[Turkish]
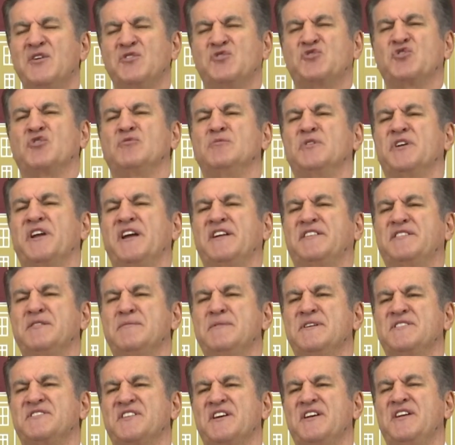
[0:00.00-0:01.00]

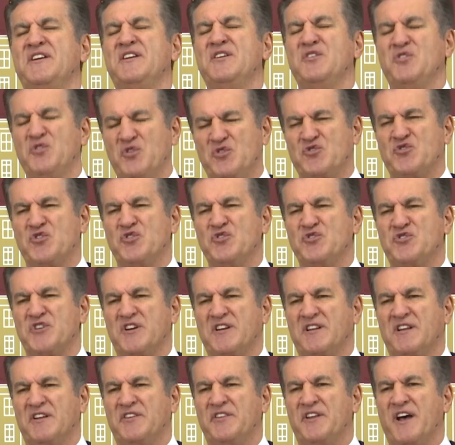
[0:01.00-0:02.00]
Cumhuriyetimizin 100.
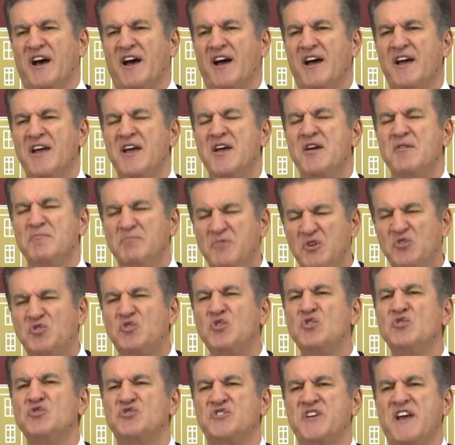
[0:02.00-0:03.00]
yılında
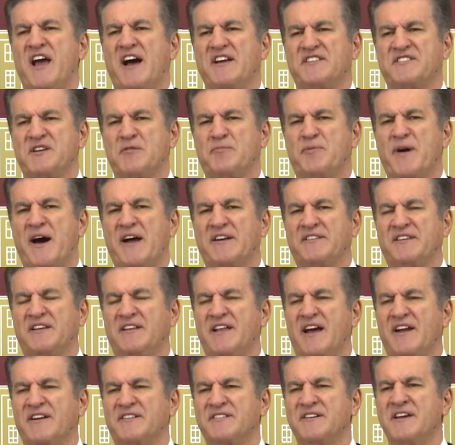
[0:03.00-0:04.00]
bütün siyasi
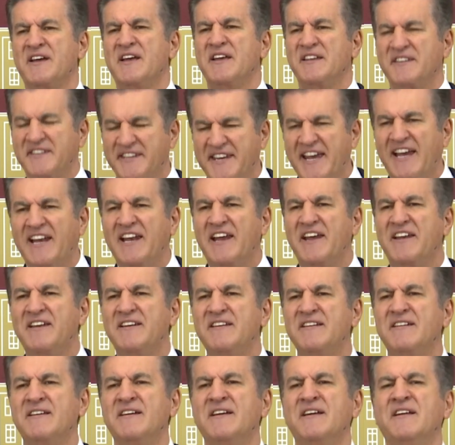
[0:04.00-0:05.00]
partiler
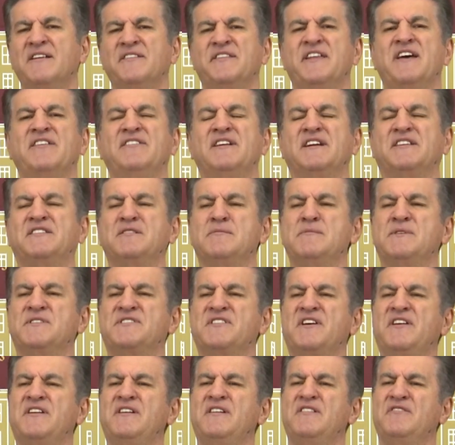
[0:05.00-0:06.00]
Gelin
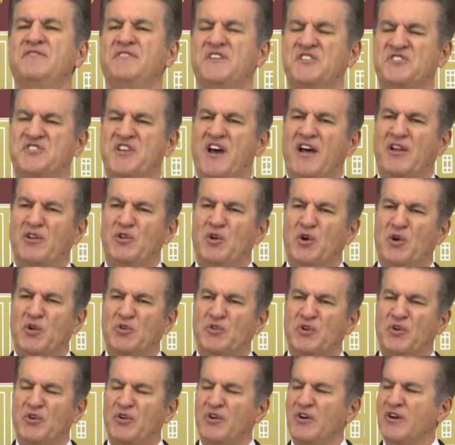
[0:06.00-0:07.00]
devletimizin vicdanlı
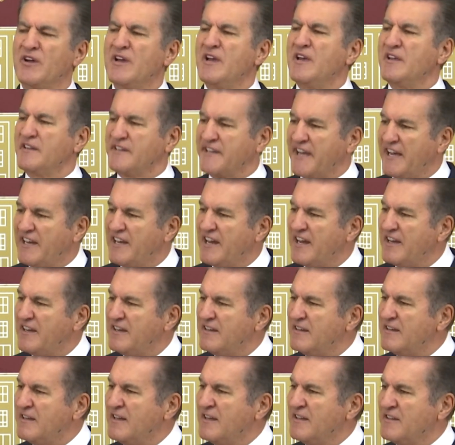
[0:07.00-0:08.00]
olduğunu,
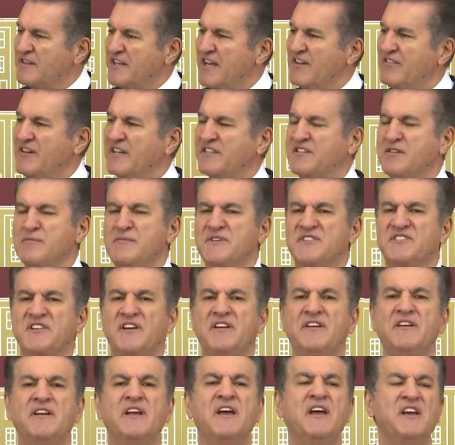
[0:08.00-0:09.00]
gelin
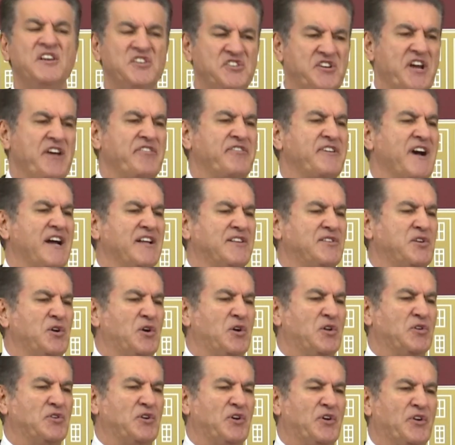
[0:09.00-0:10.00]
devletimizin şefkatli
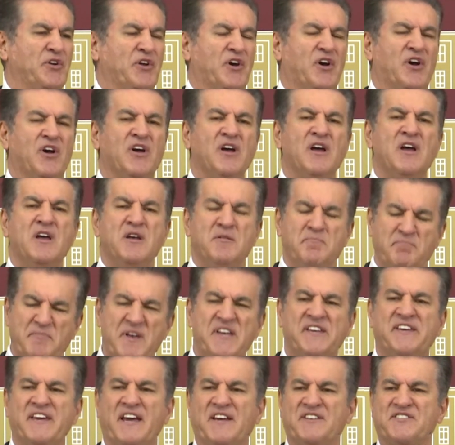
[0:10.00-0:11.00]
olduğunu
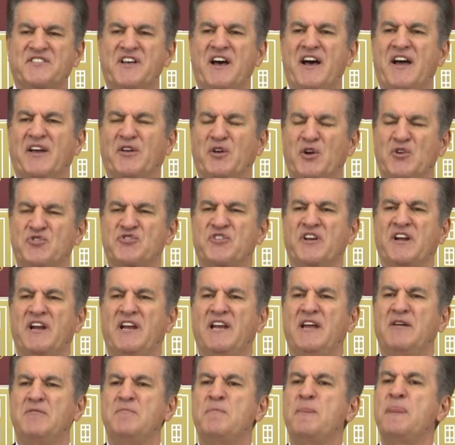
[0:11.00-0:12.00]
bir kez daha
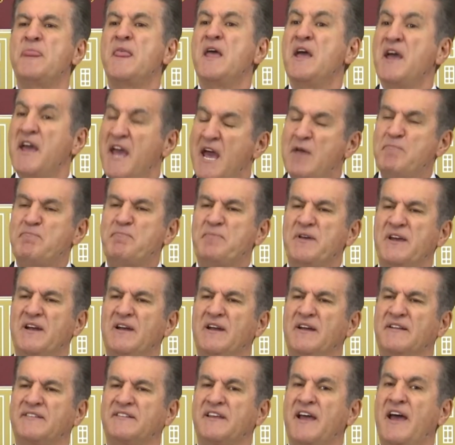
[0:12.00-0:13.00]
gösterelim. Hep
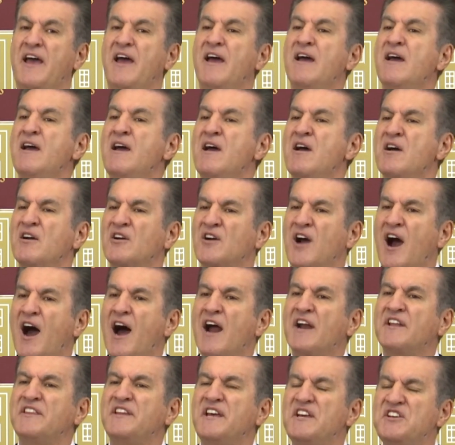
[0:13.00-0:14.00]
birlikte
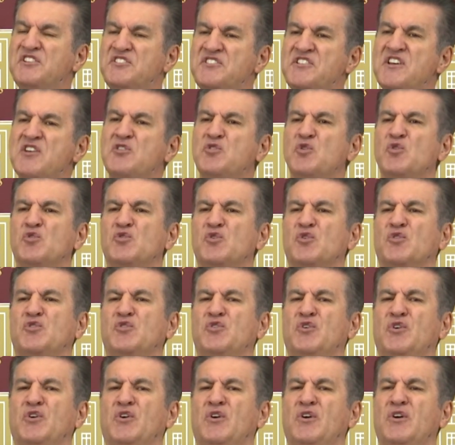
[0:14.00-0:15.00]
kardeşlik
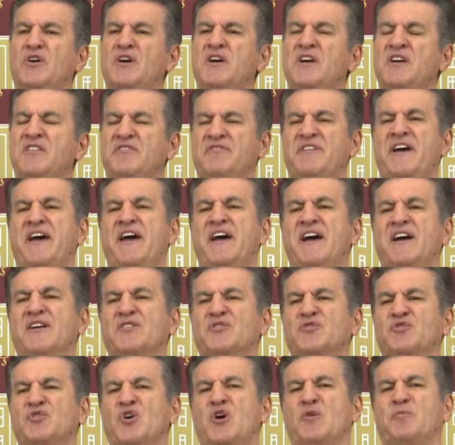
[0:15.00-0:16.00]
hukuku
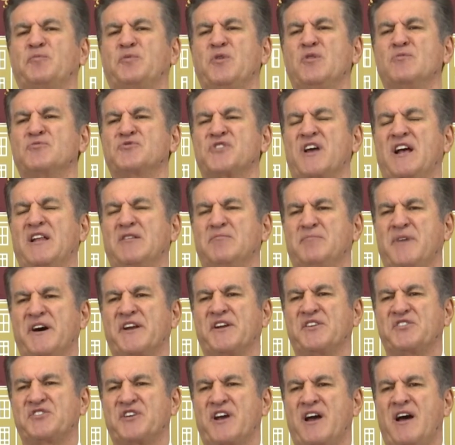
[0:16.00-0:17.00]
ve toplumsal
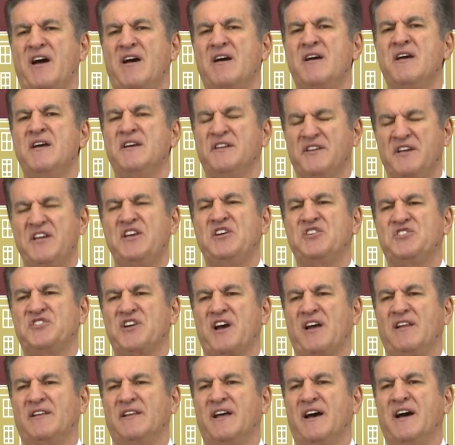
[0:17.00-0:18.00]
barışa
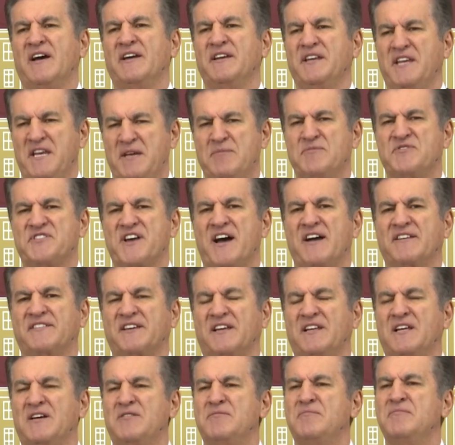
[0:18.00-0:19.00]
inşallah imza
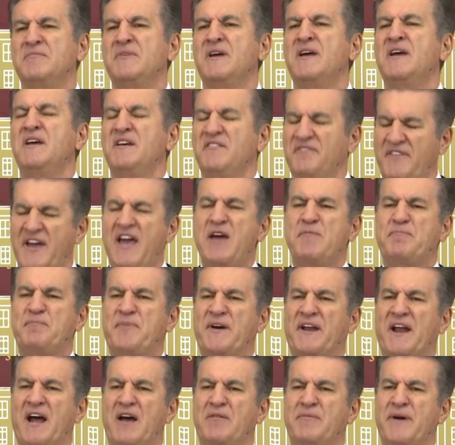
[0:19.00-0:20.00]
atalım ve hep
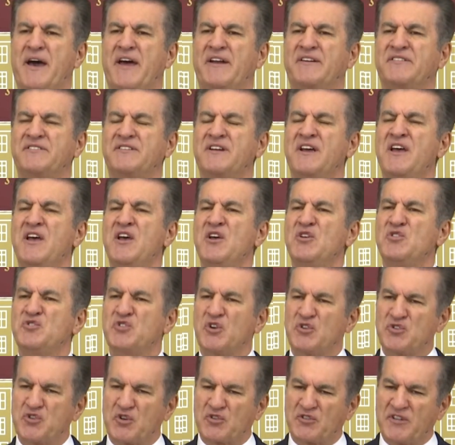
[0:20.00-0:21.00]
beraber
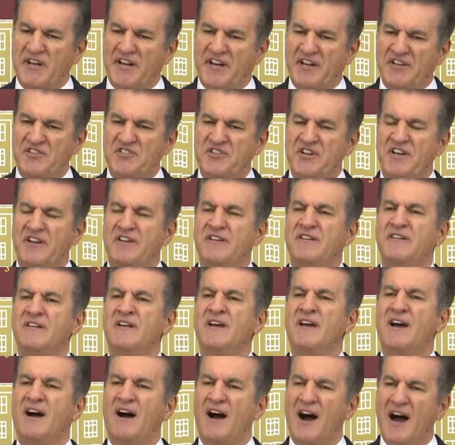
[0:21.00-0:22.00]
çocuklar
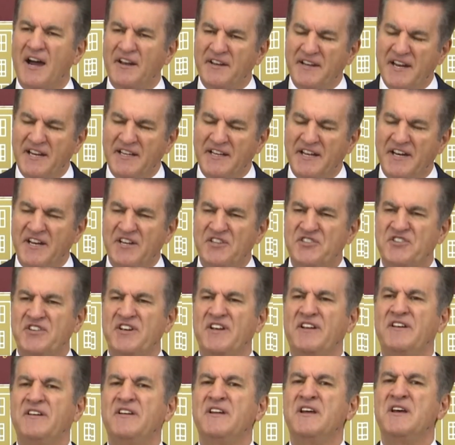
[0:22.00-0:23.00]
için, anneler
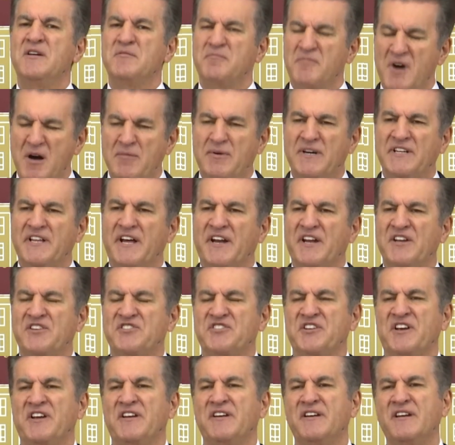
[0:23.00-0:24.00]
için, babalar
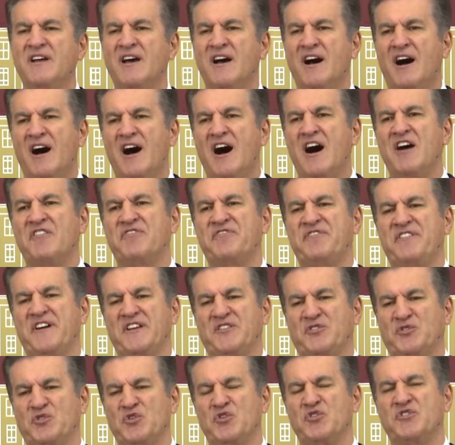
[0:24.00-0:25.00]
için
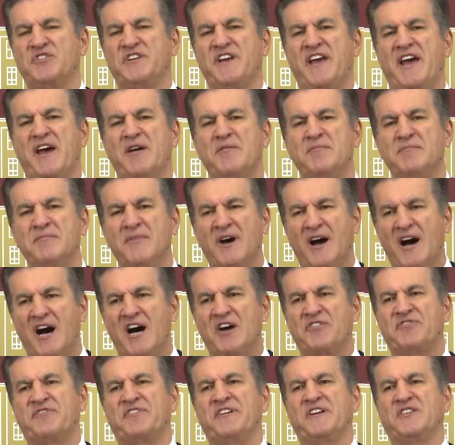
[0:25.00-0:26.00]
affet Türkiye'm,
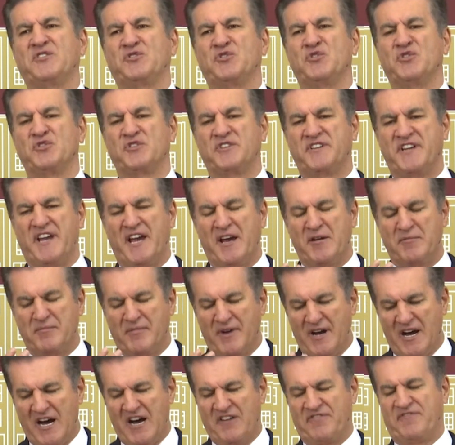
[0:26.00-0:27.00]
affet Türkiye'm,
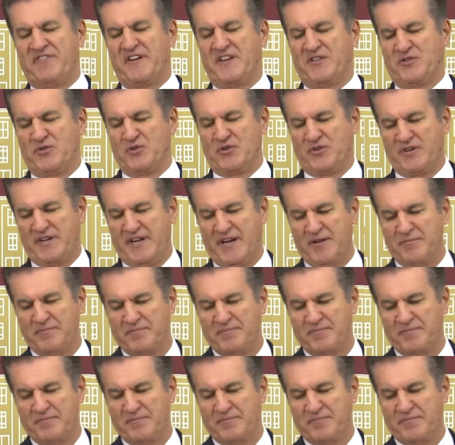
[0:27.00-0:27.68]
affet Türkiye'm.